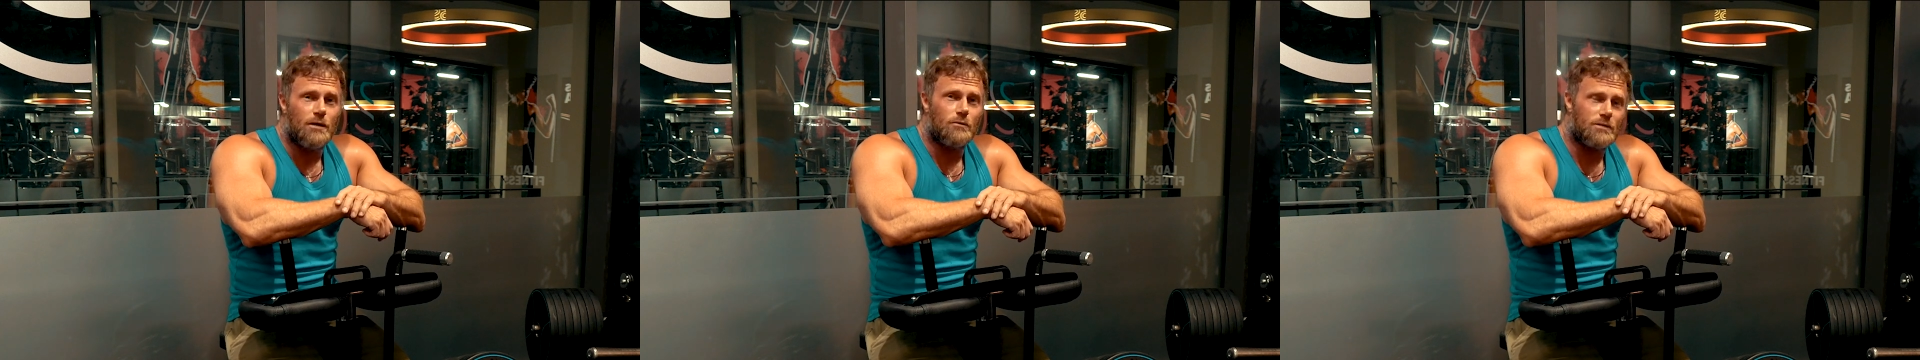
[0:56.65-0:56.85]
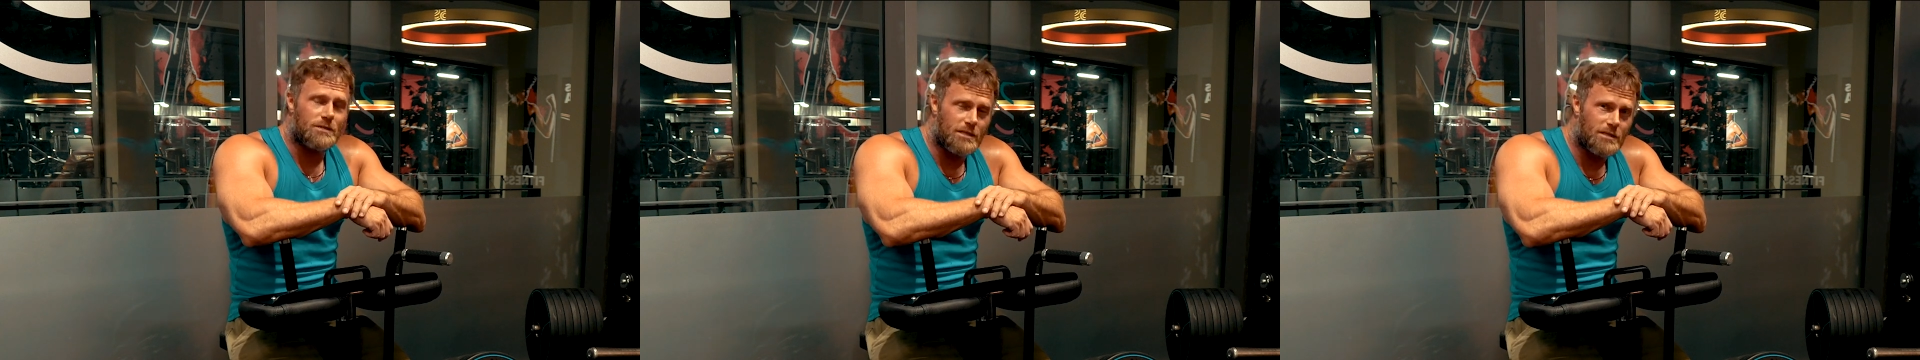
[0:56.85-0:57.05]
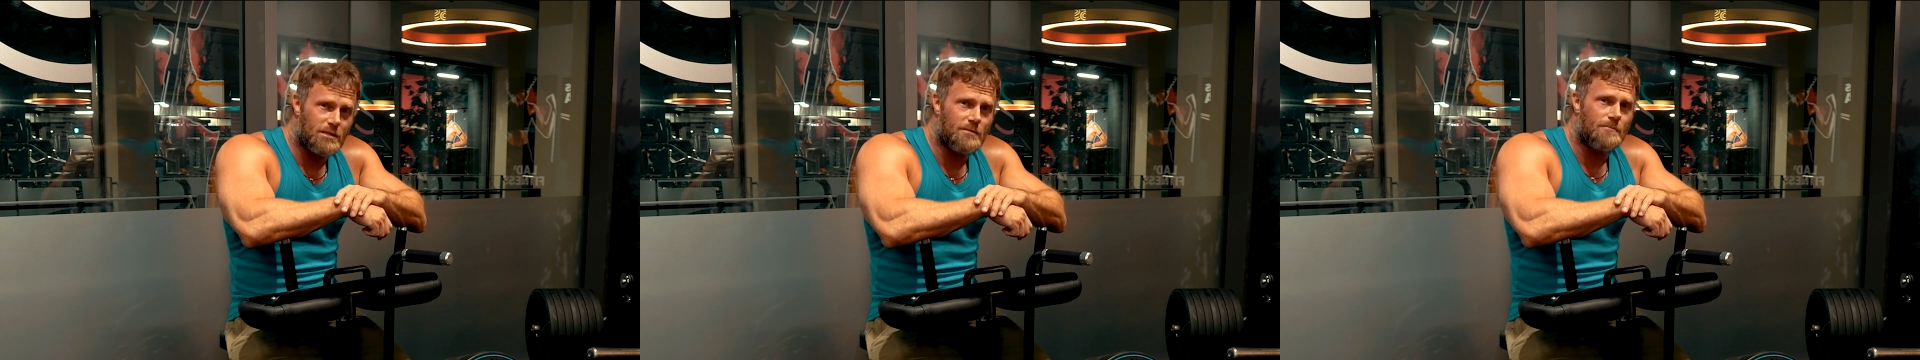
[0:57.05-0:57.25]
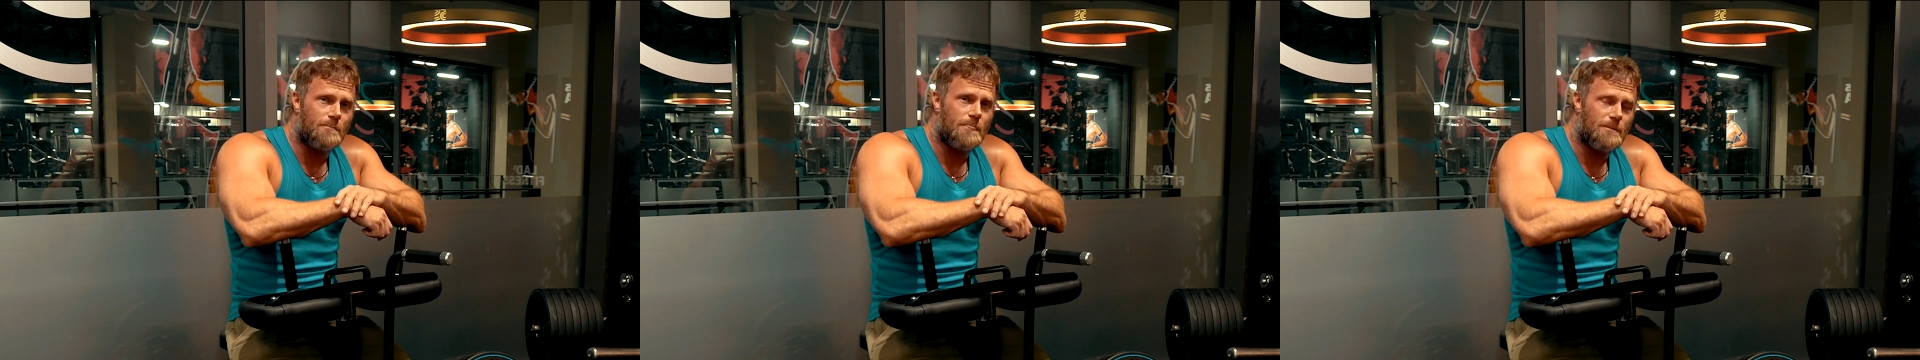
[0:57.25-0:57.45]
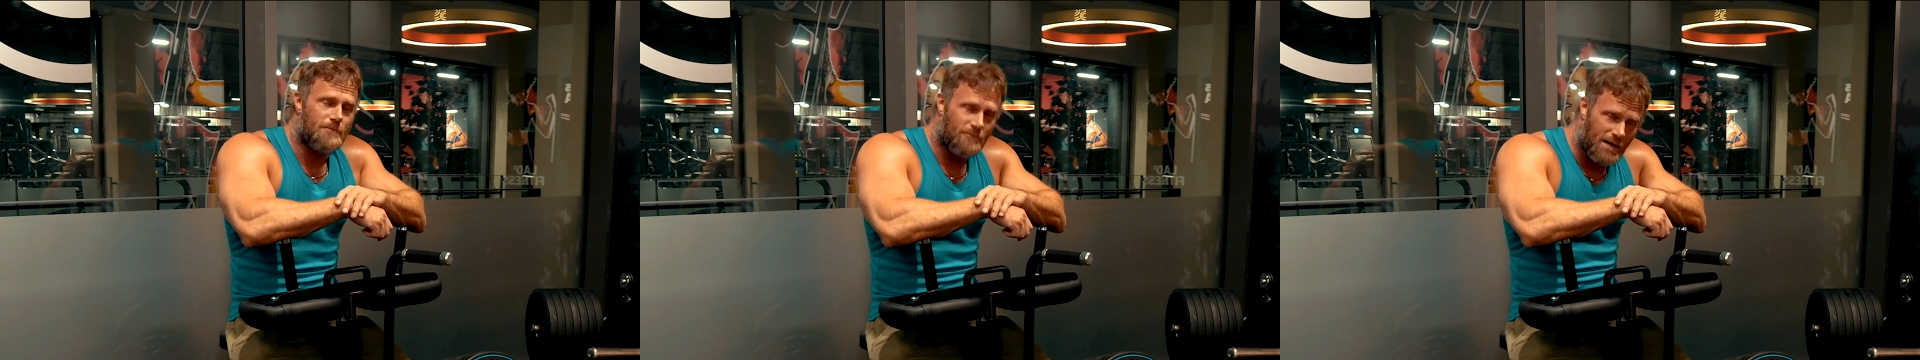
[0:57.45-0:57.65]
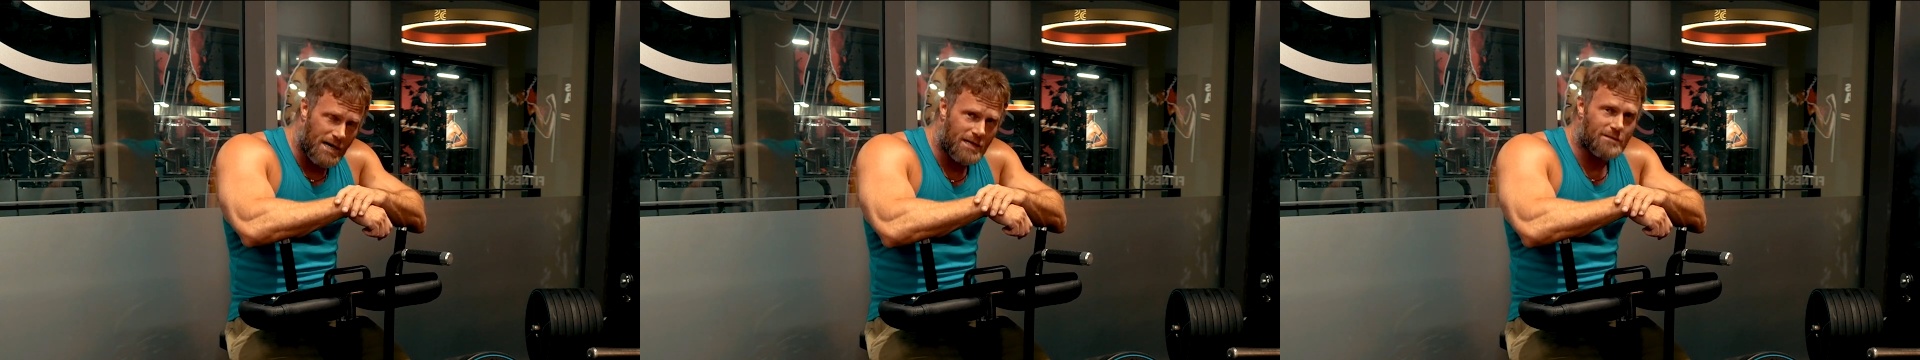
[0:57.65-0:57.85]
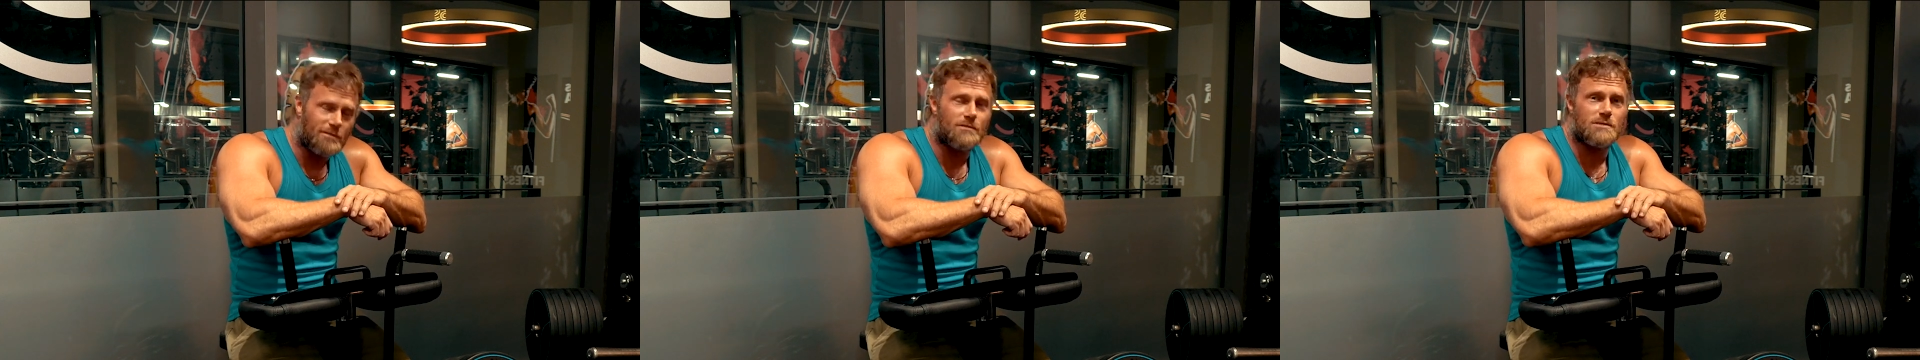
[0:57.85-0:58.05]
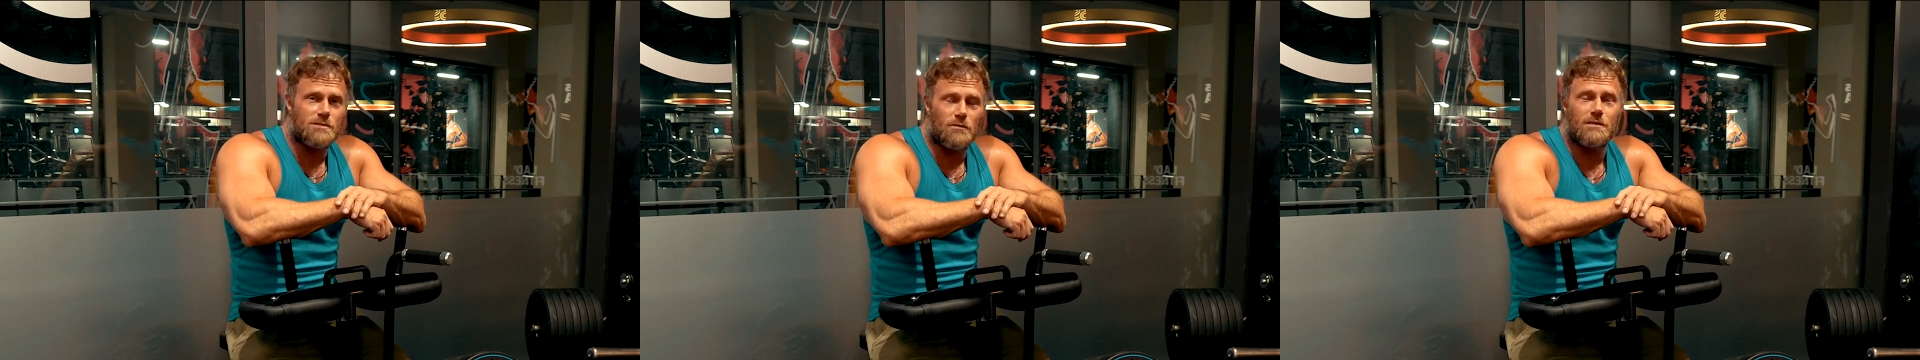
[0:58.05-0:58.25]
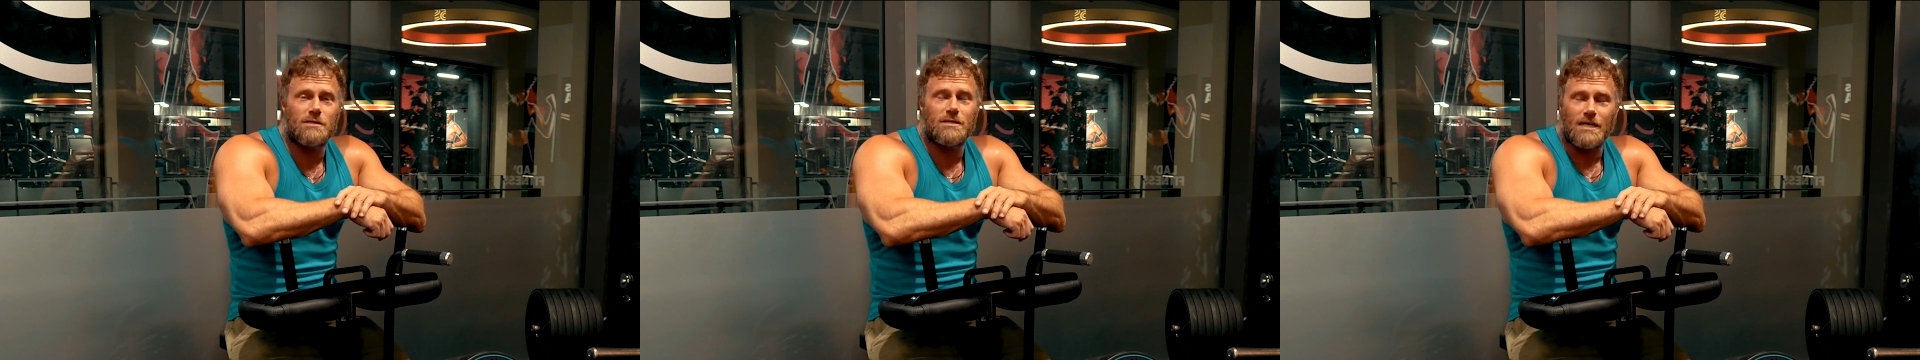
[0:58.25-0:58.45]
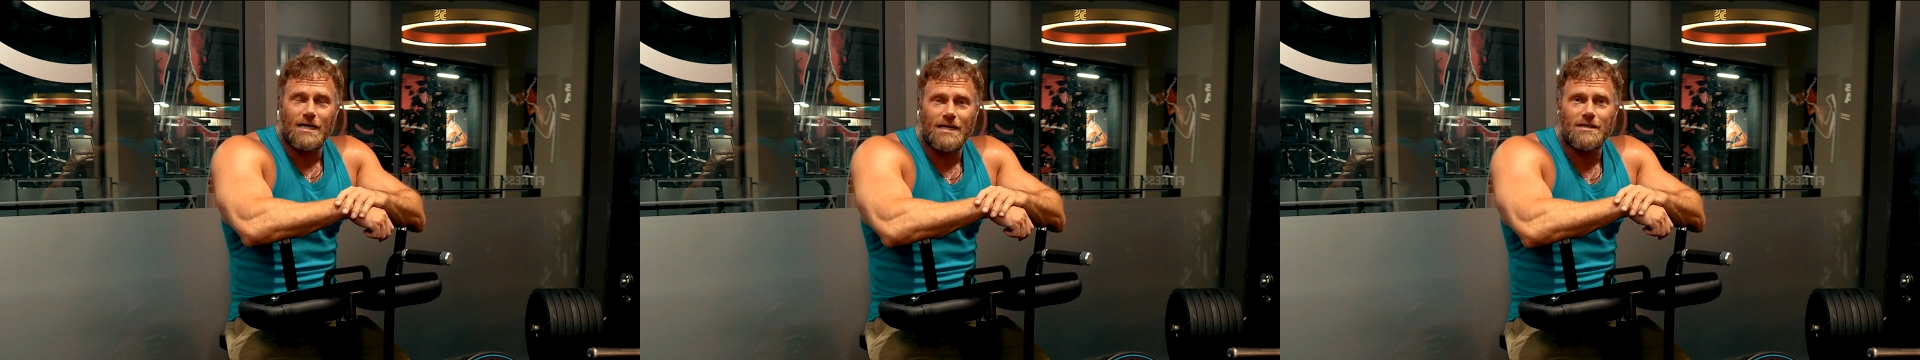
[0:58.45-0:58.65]
Und dicken Waden
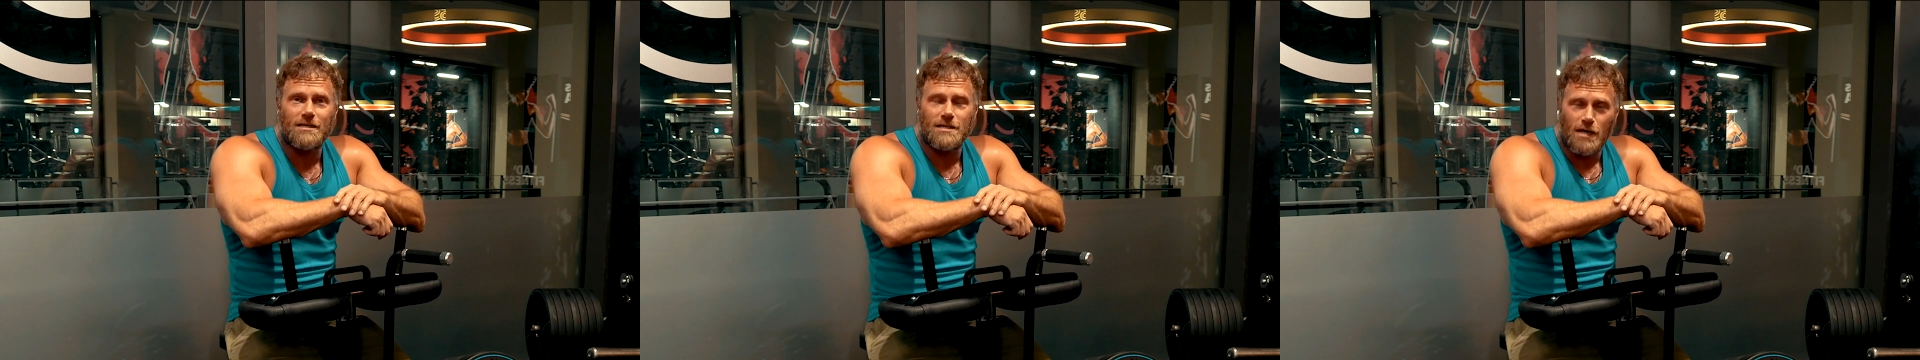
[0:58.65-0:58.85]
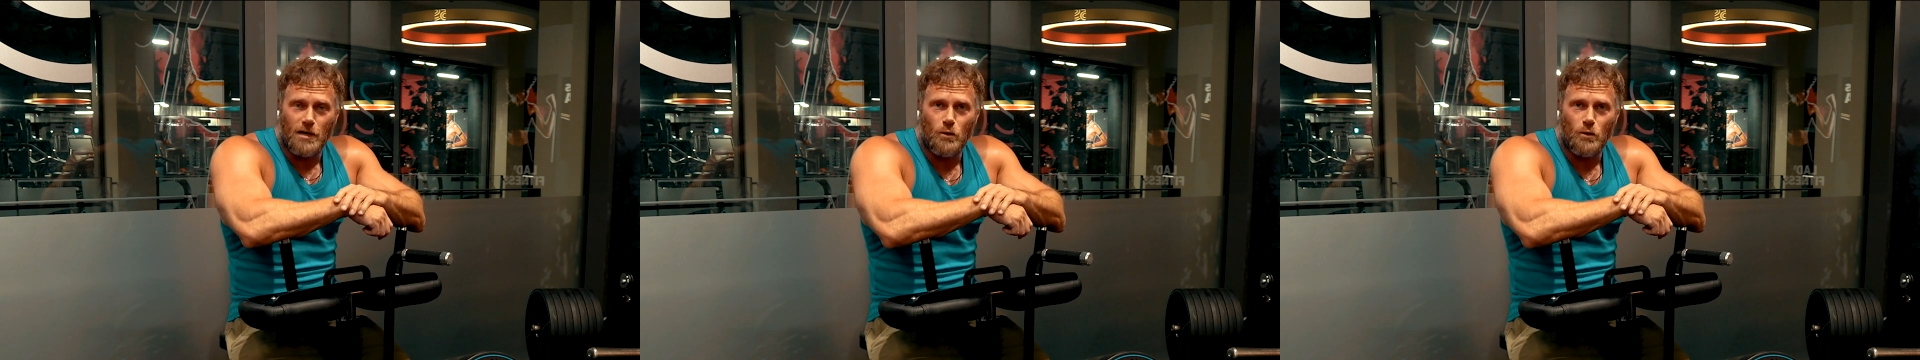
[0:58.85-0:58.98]
sollten eigentlich